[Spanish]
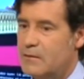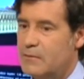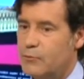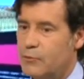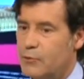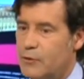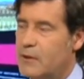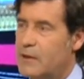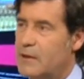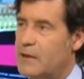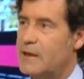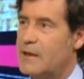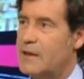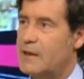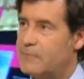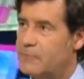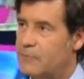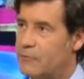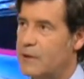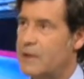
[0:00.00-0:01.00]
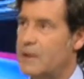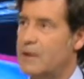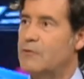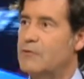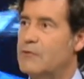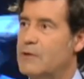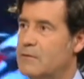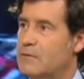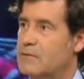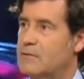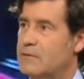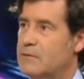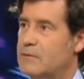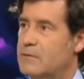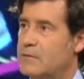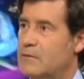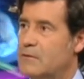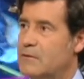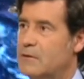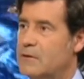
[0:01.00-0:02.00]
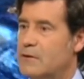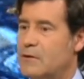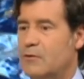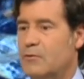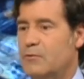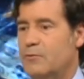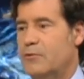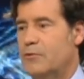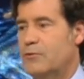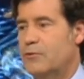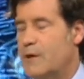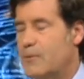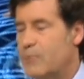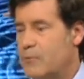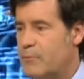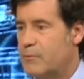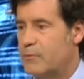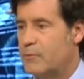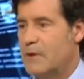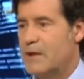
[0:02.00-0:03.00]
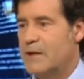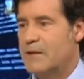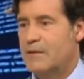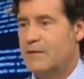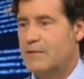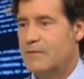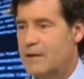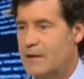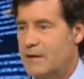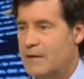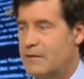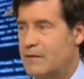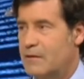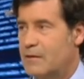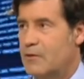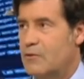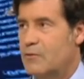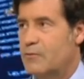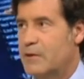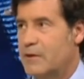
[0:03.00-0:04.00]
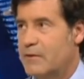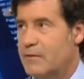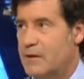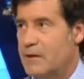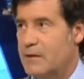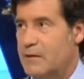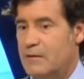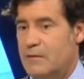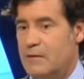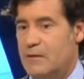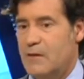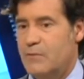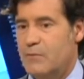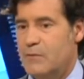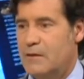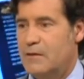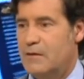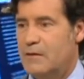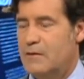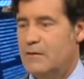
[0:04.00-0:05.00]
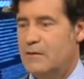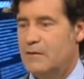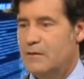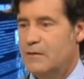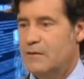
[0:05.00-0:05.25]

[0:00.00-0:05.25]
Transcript: pueden quedar fuera de juego y no podríamos entender, ni comprender, ni admitir